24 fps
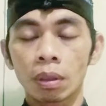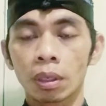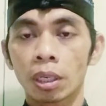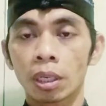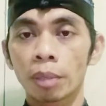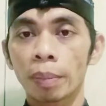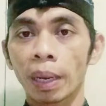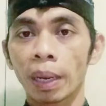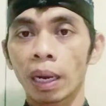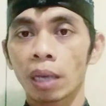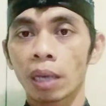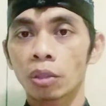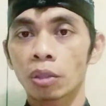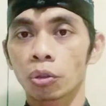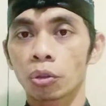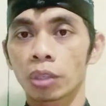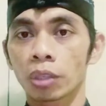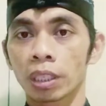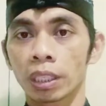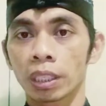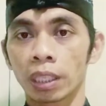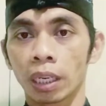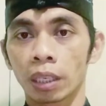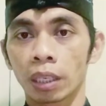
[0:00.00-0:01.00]
dimana
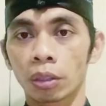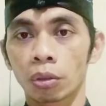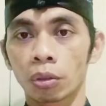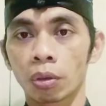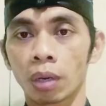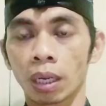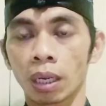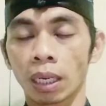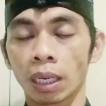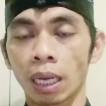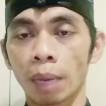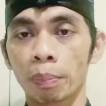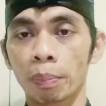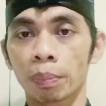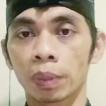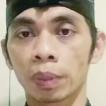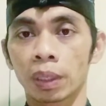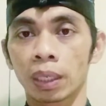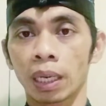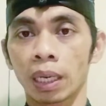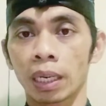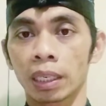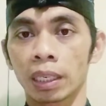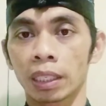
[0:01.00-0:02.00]
sodanya itu lengkap
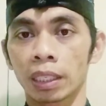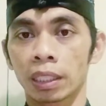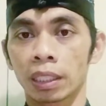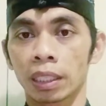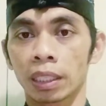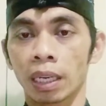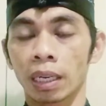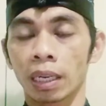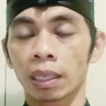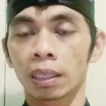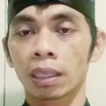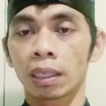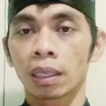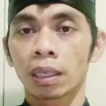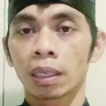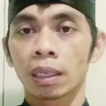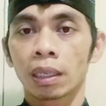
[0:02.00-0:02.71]
dengan isian